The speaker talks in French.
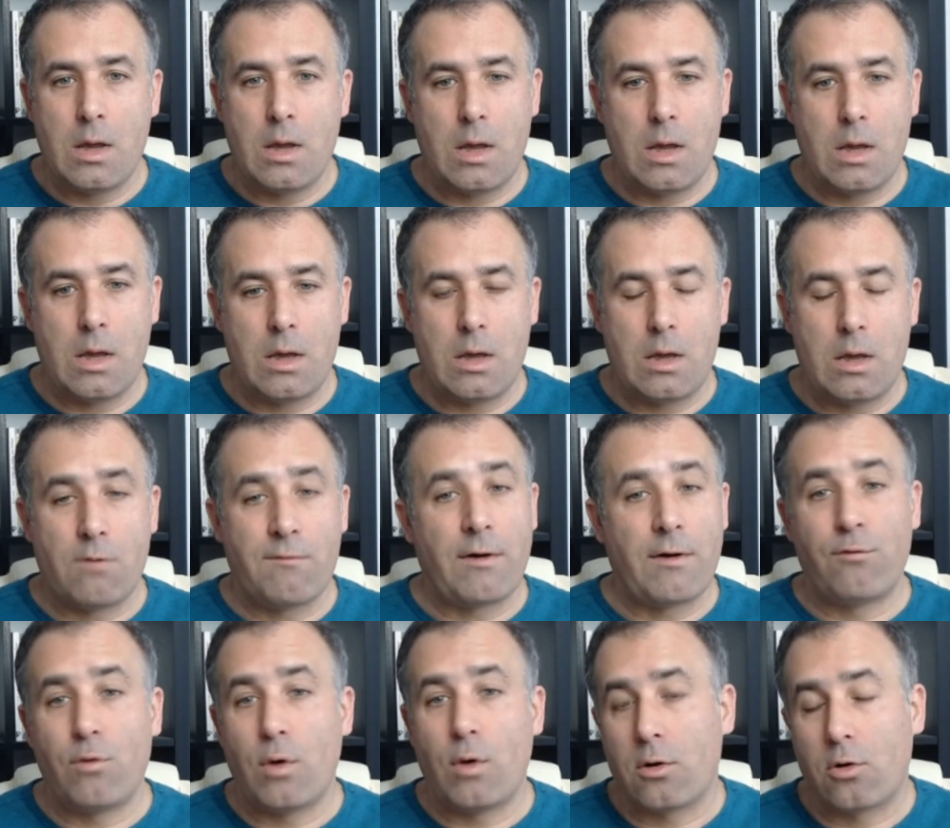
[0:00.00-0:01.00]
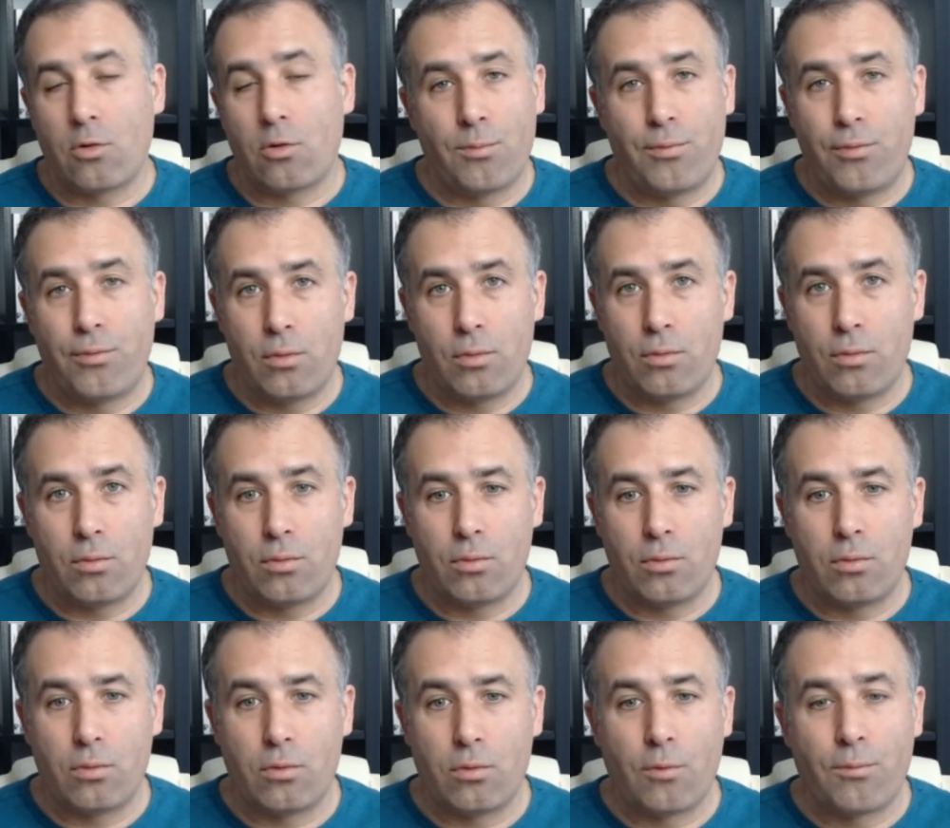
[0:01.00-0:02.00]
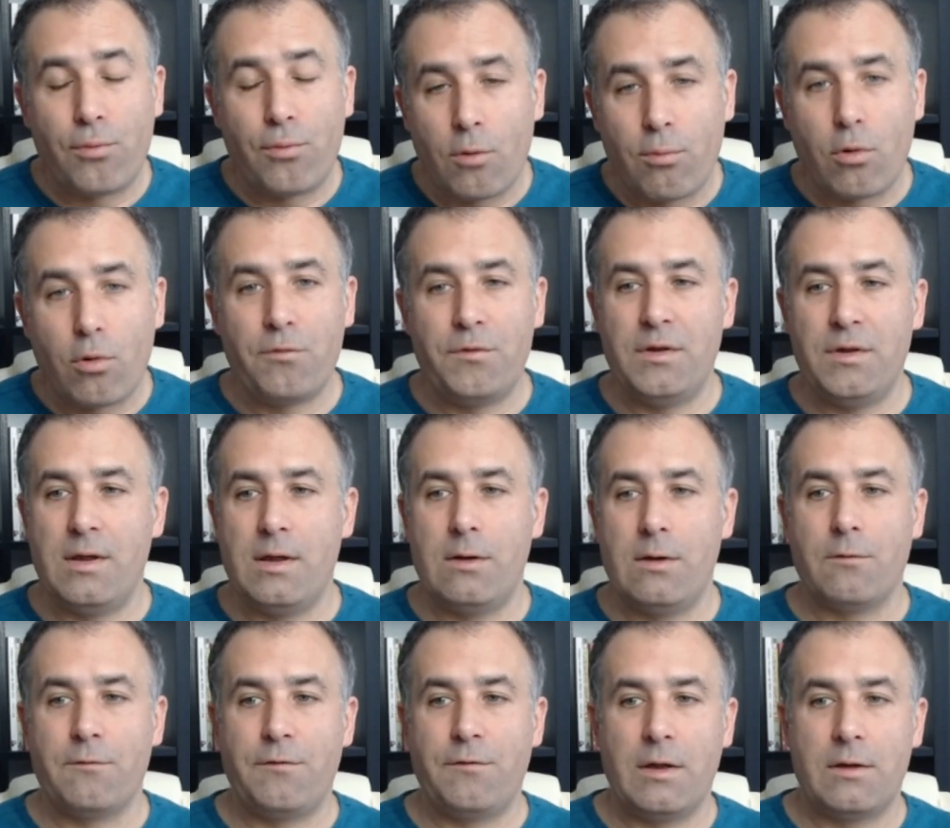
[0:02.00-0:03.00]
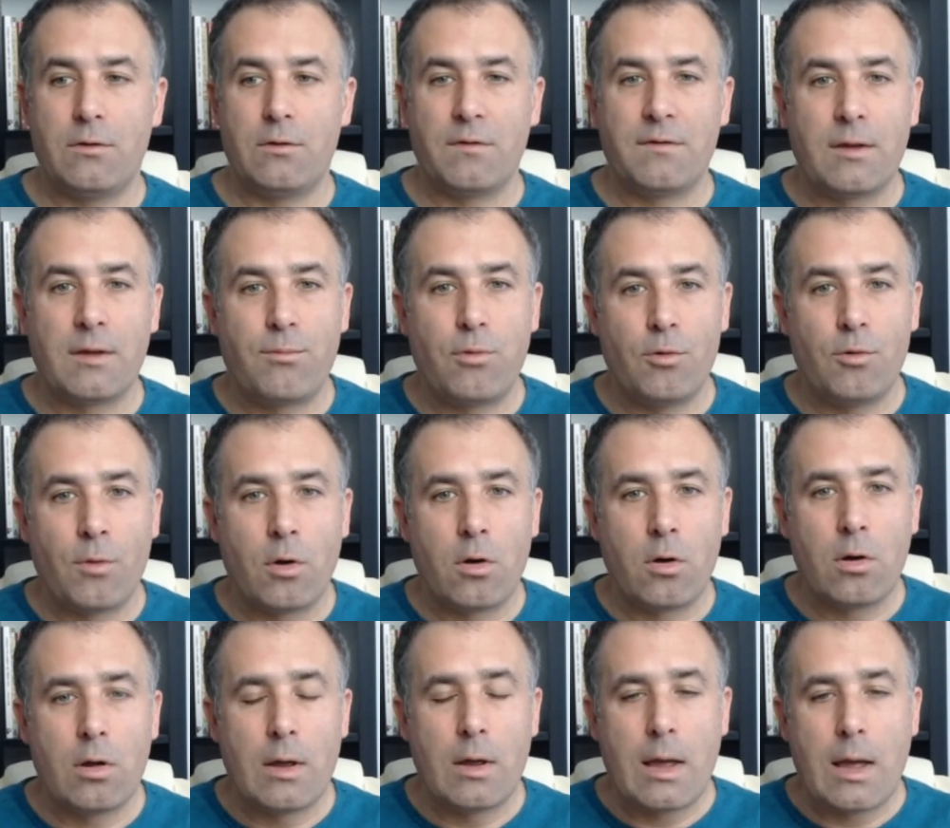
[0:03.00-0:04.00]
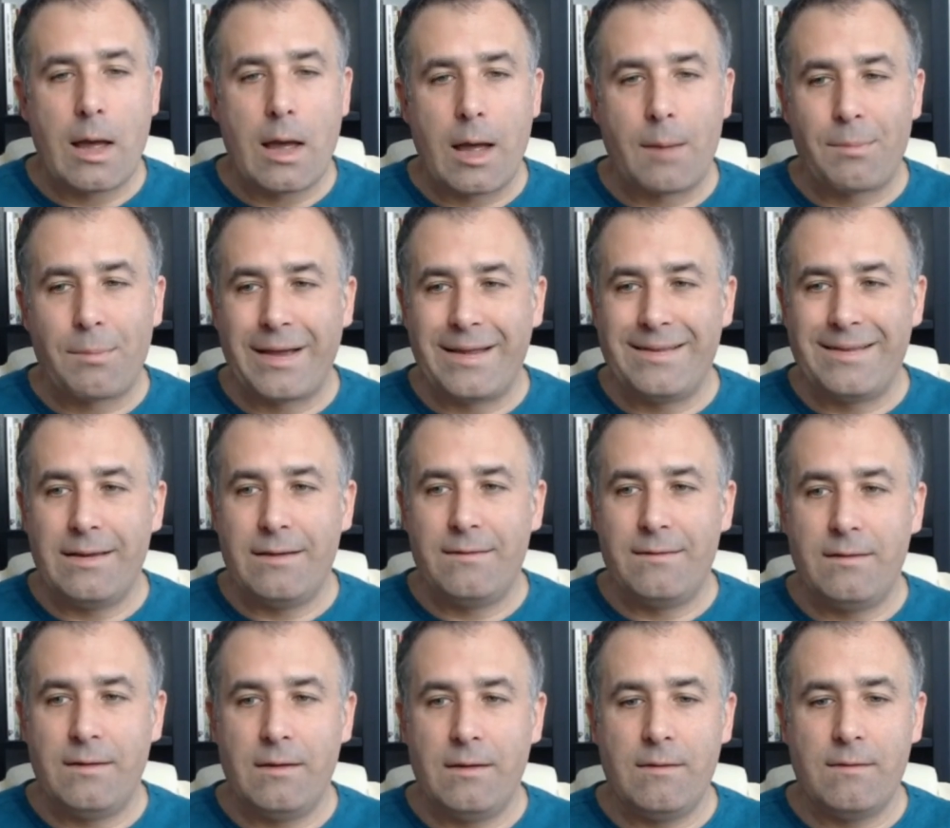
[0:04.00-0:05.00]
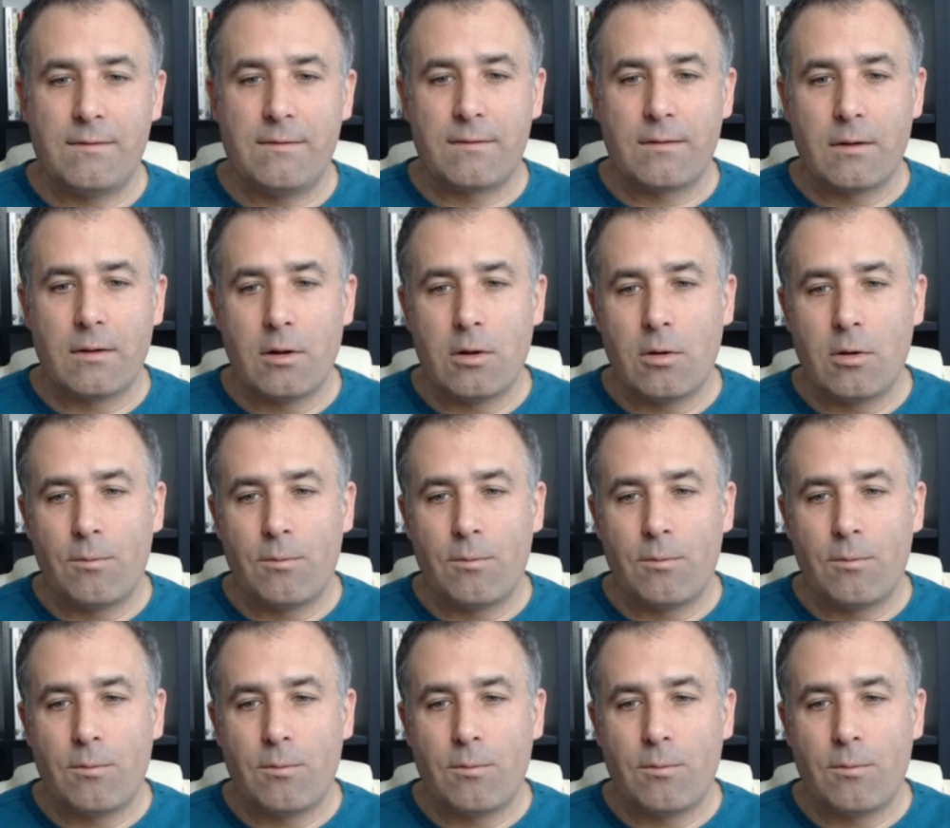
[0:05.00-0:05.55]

Et on va voir qu'on peut, on peut en profiter en fait, simplement après D6,